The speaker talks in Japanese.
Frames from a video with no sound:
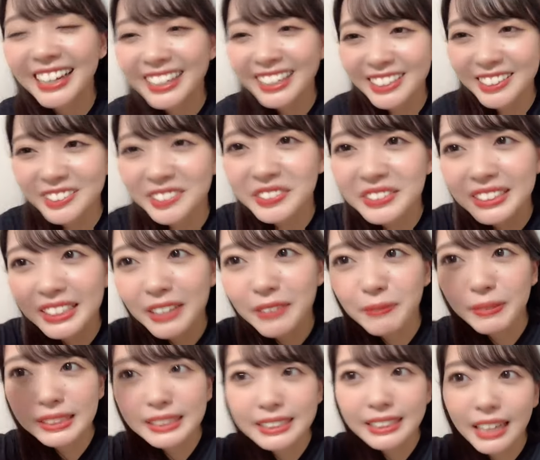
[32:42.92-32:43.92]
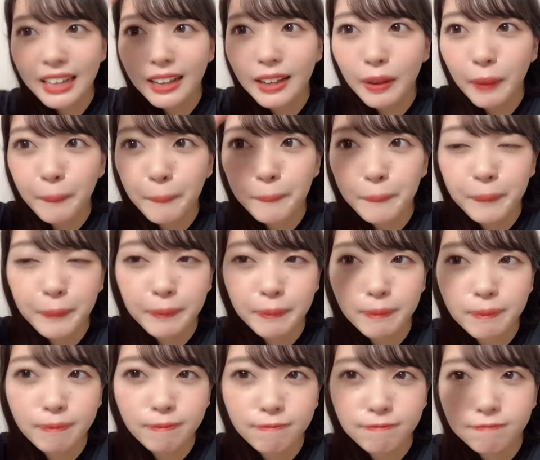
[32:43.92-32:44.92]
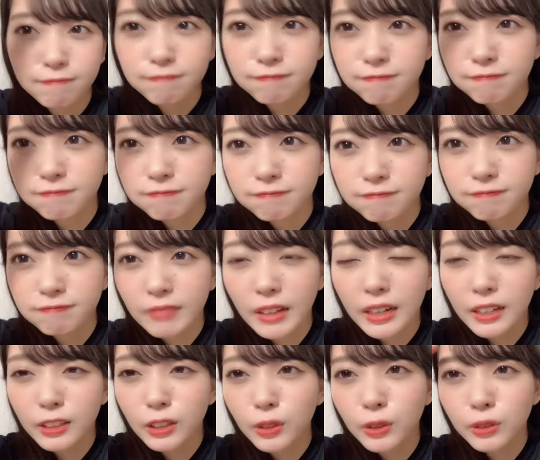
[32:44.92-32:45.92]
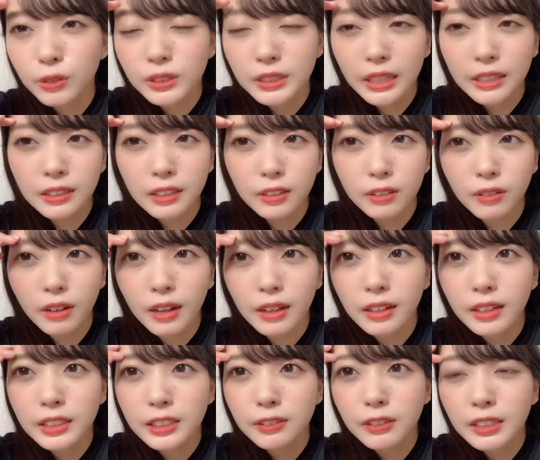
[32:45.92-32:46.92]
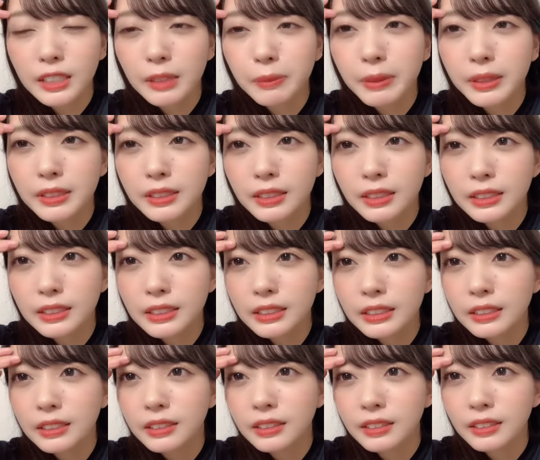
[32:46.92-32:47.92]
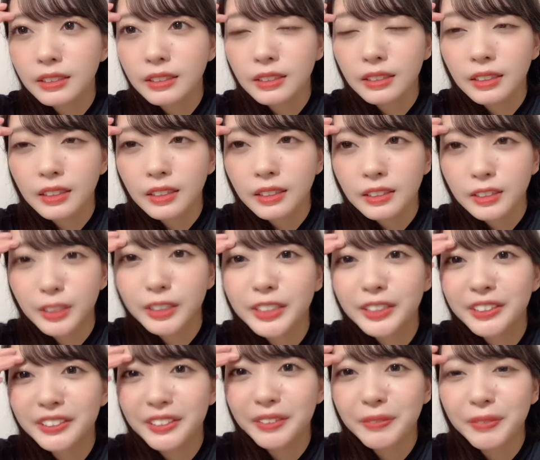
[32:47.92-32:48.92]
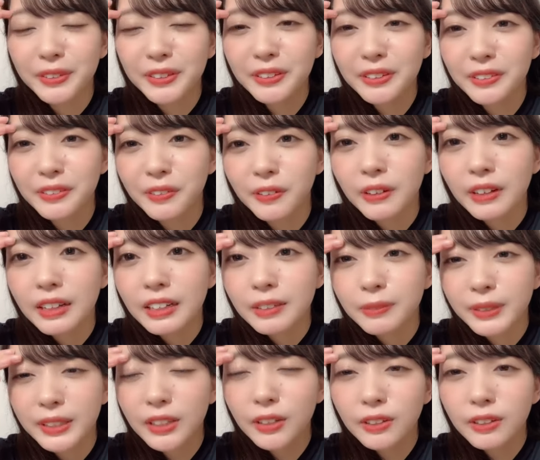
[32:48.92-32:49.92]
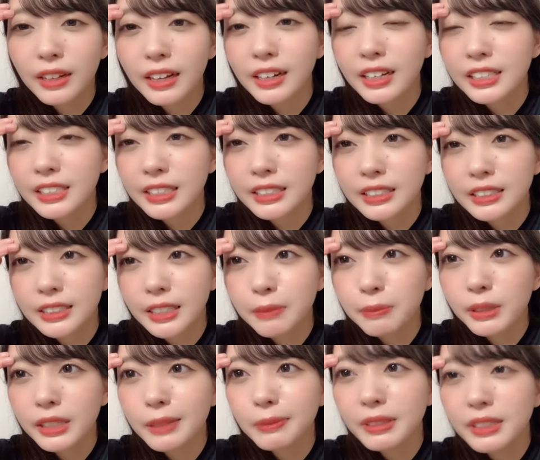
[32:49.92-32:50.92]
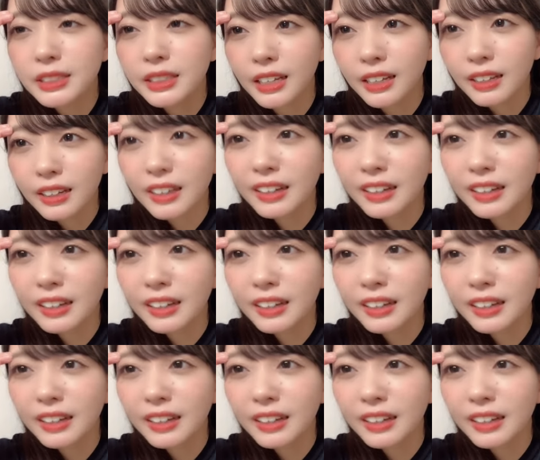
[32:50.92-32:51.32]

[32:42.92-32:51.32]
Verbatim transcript: ありがとうございましたんか今日のさっきの話は秘密だし出た時も今日の今日の話はじゃあ全部秘密で